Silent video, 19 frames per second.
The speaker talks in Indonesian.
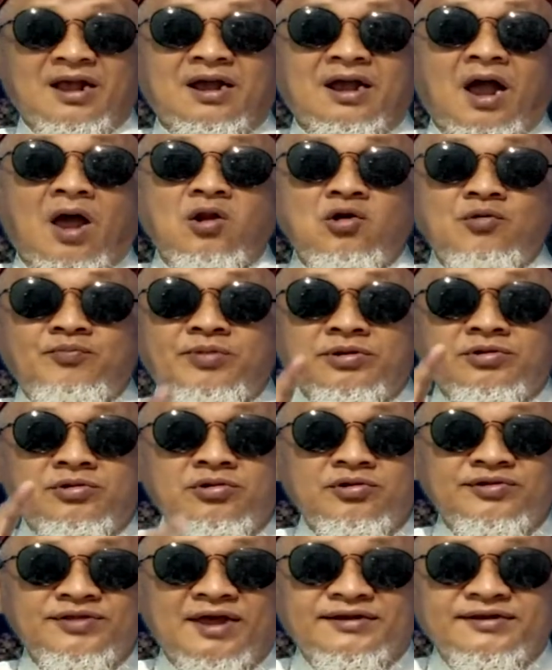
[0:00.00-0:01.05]
Kalau
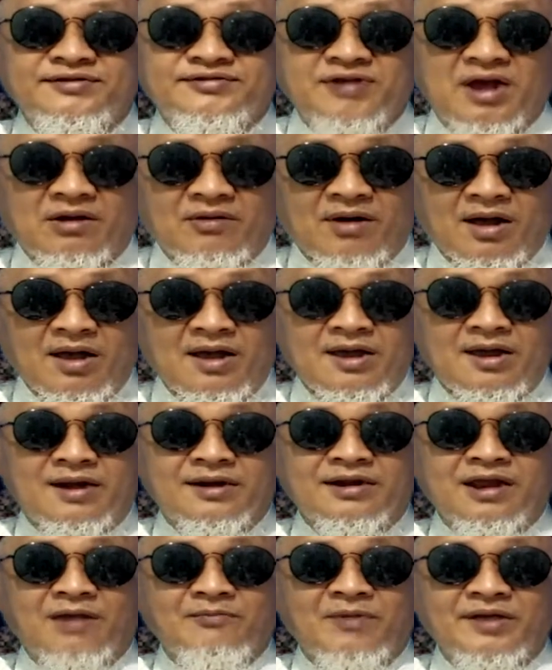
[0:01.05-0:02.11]
bergurunya di
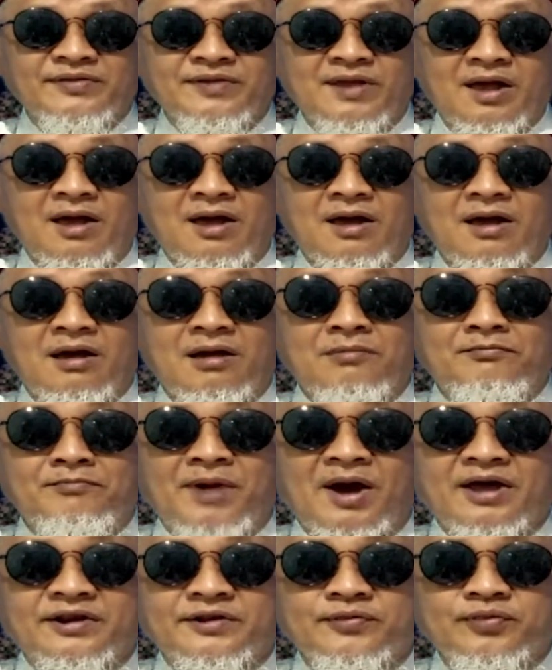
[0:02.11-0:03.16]
Jawa, namanya
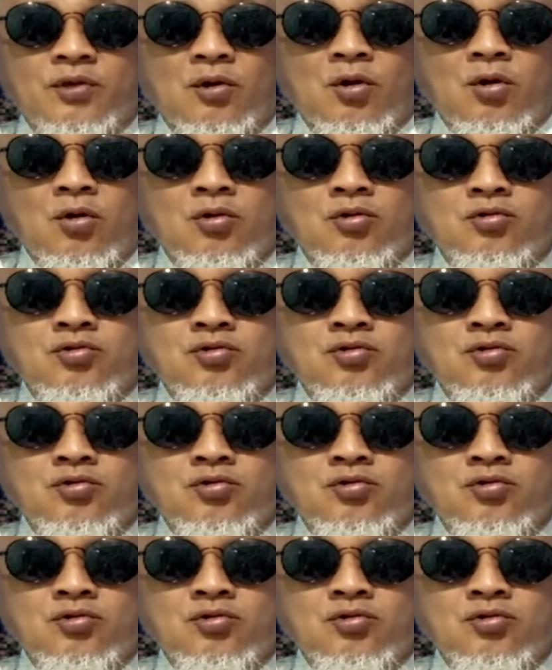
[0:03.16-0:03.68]
Parto